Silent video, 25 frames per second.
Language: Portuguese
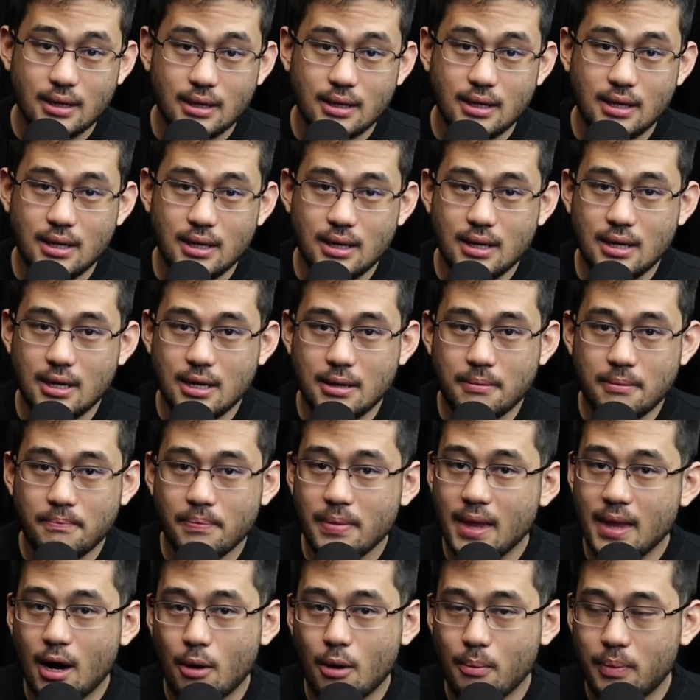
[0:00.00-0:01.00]
E
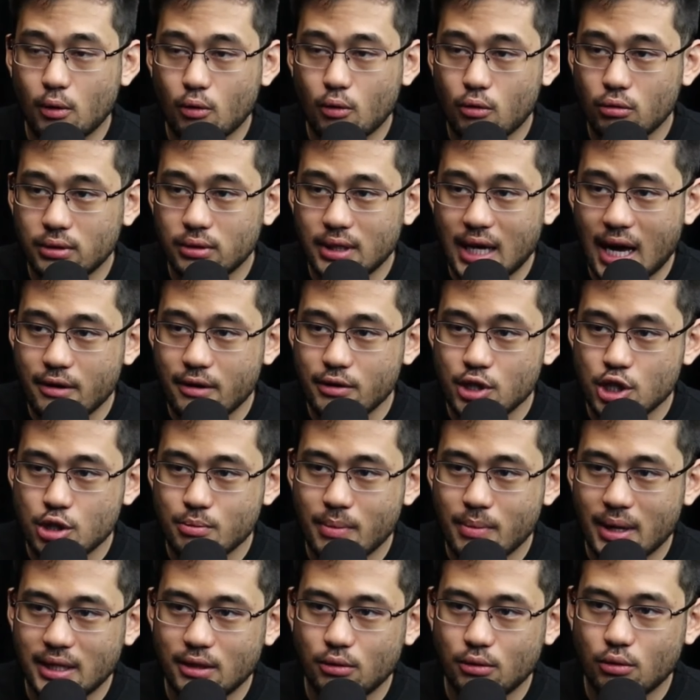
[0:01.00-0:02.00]
não, pelo contrário, a gente
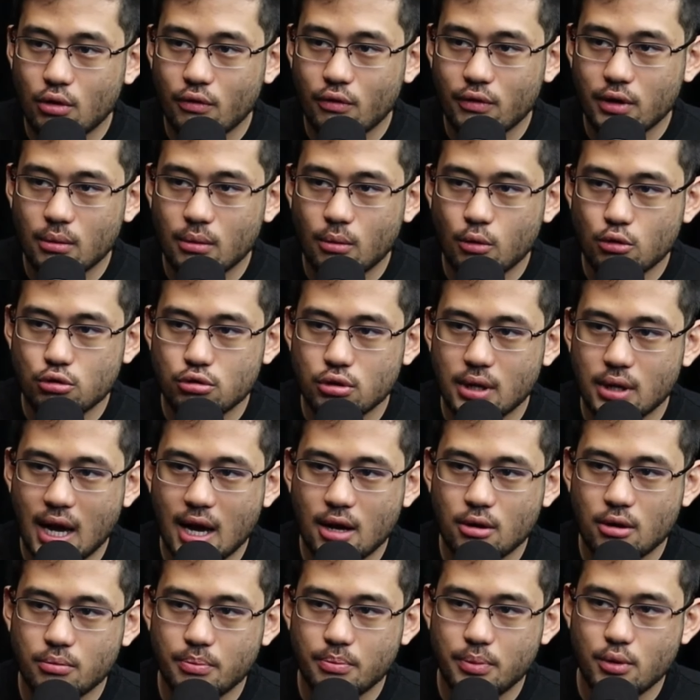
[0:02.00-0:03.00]
bateu no governo
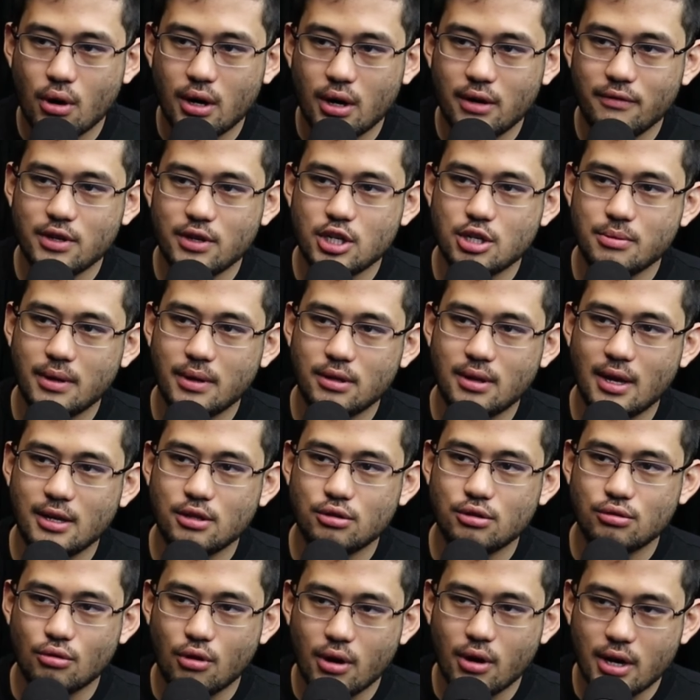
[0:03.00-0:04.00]
Bolsonaro o pior investimento da
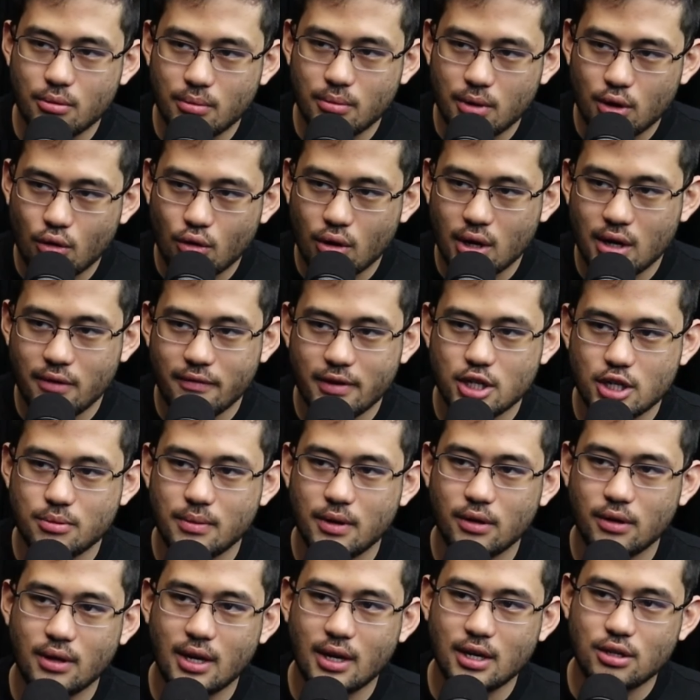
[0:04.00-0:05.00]
história, o menor
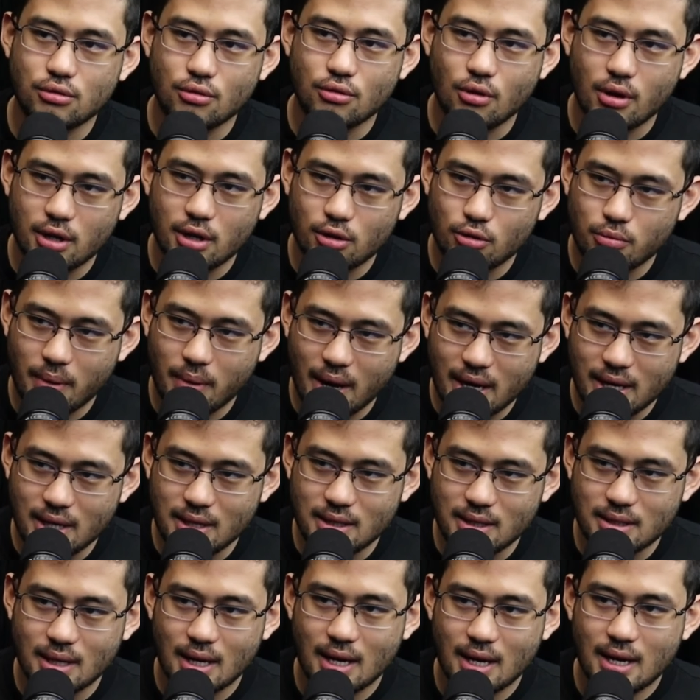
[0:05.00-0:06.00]
investimento da história do
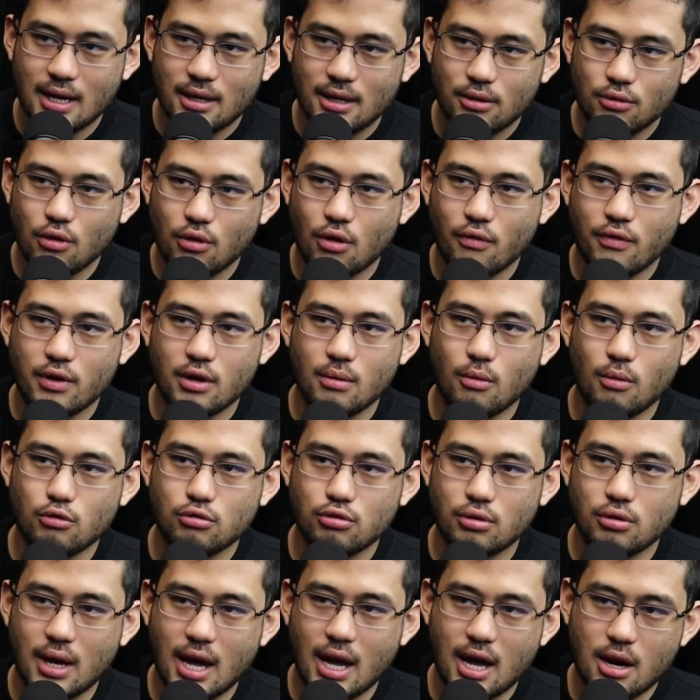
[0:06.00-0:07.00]
país no governo
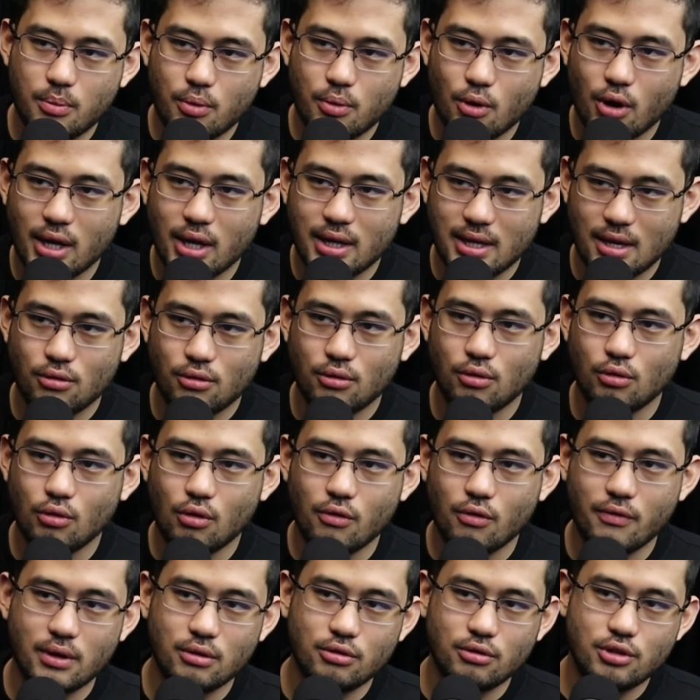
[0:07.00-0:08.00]
Bolsonaro, pior até do que do
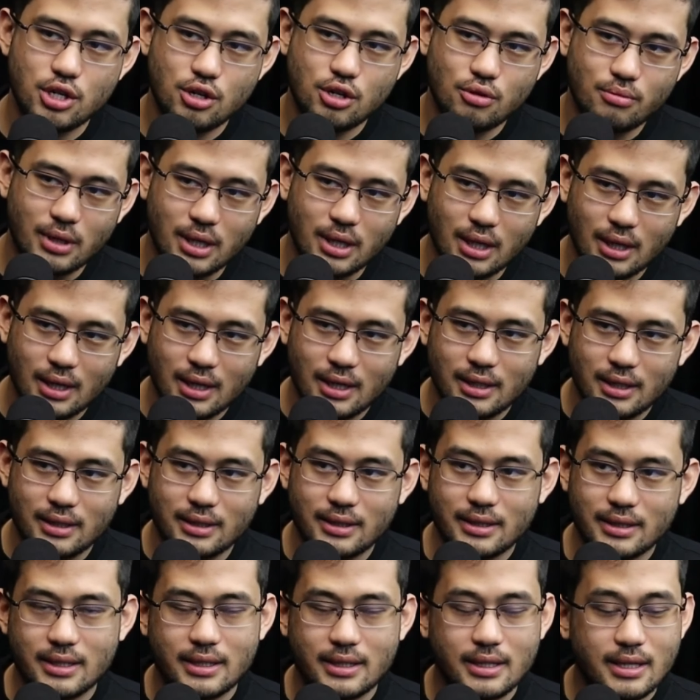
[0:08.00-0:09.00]
governo Dilma.
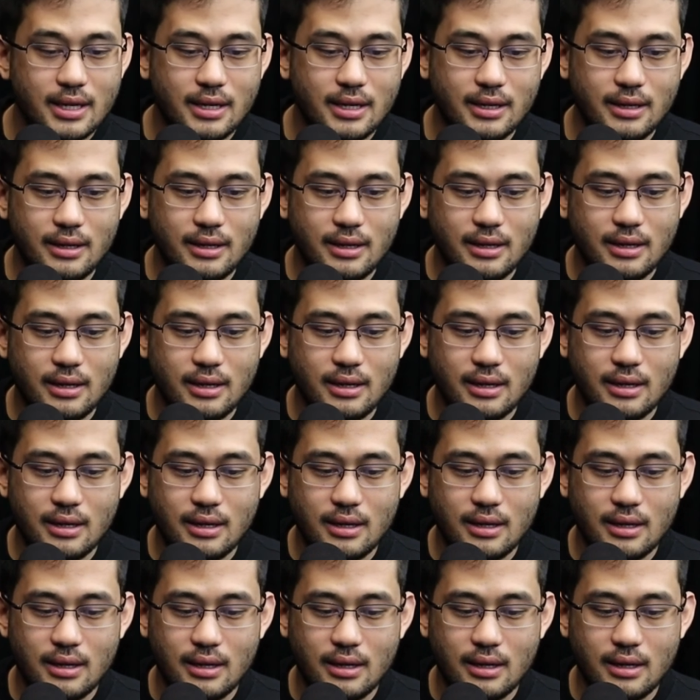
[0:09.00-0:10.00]
Né?
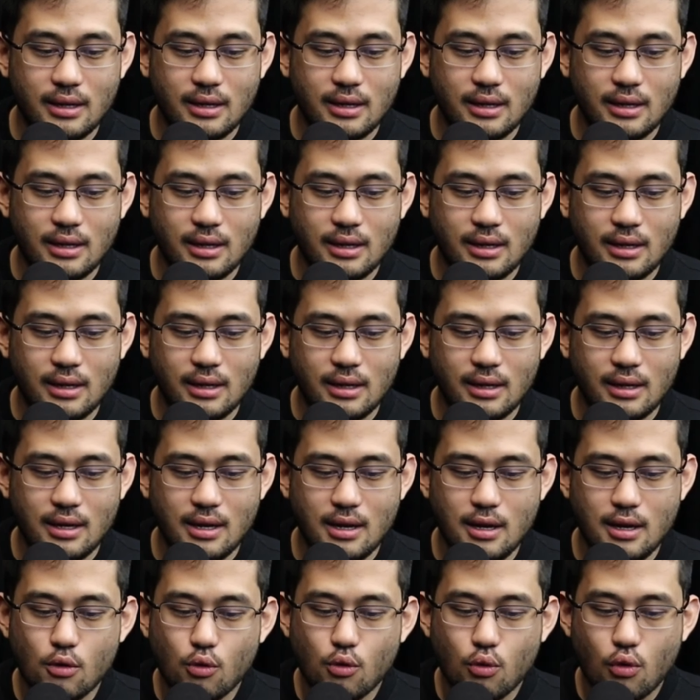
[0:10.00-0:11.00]
E,
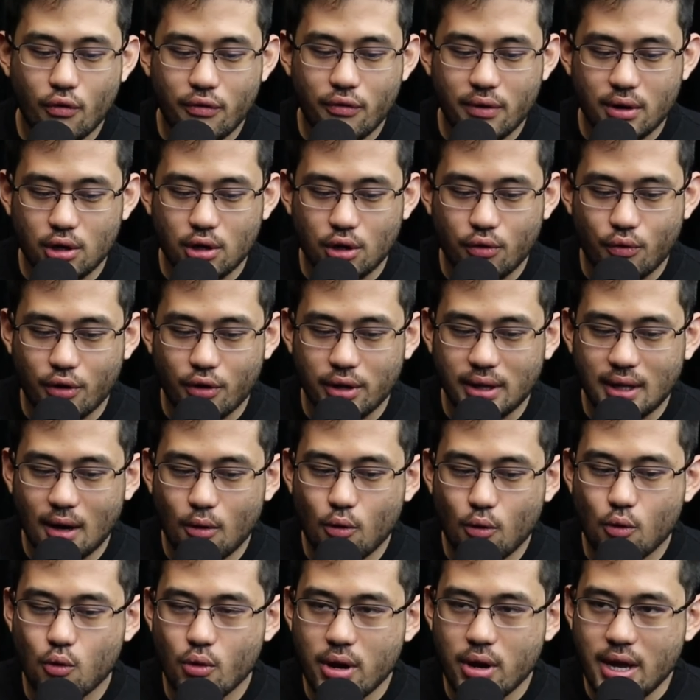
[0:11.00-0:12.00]
e, e, um governo que foi
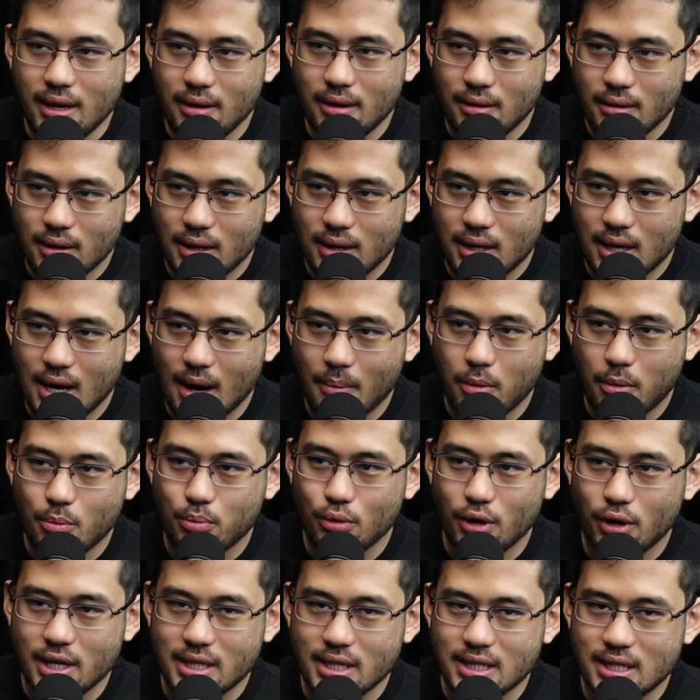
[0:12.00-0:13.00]
tão ruim que a
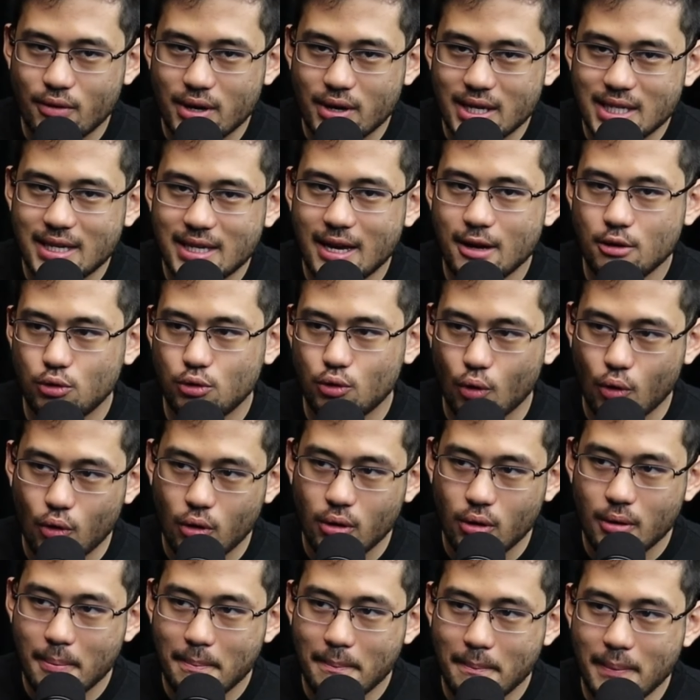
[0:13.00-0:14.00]
população
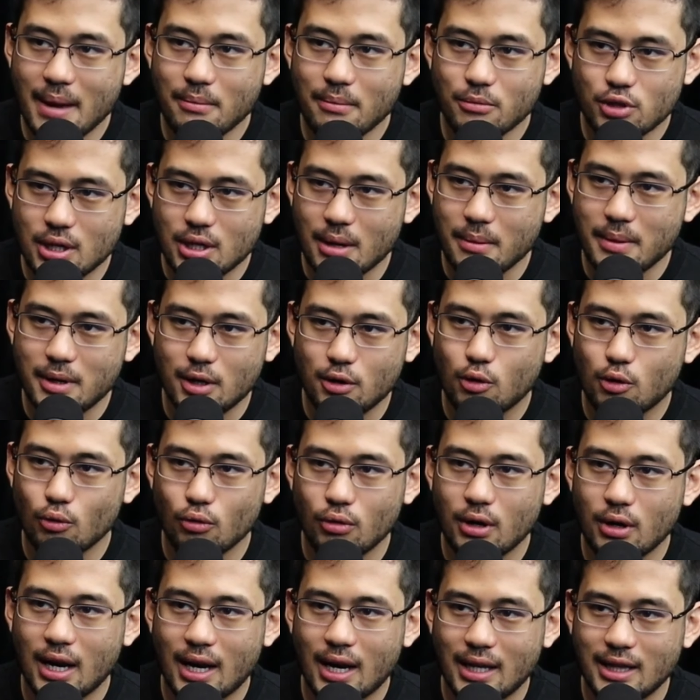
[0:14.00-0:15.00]
aceitou, mesmo sabendo que o
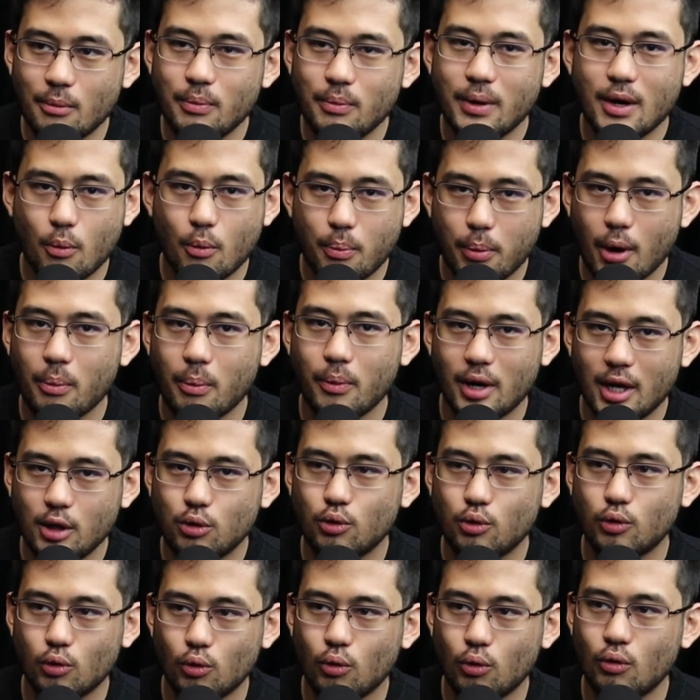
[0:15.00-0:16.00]
Lula é ladrão, porque o próprio
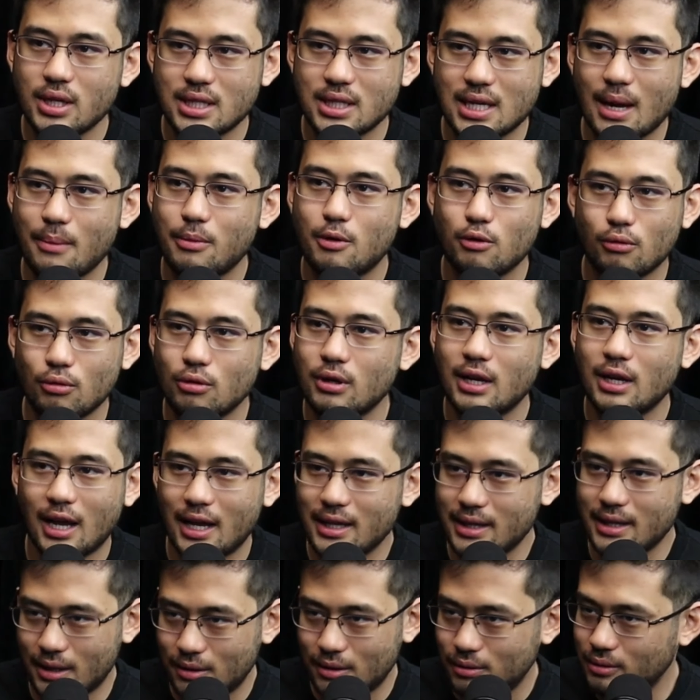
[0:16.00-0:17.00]
eleitor do Lula sabe que o Lula é
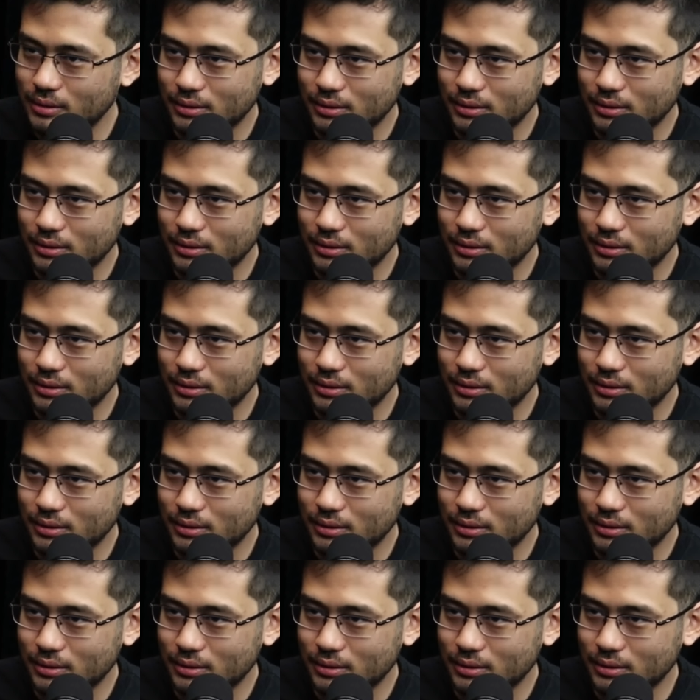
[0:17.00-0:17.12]
ladrão.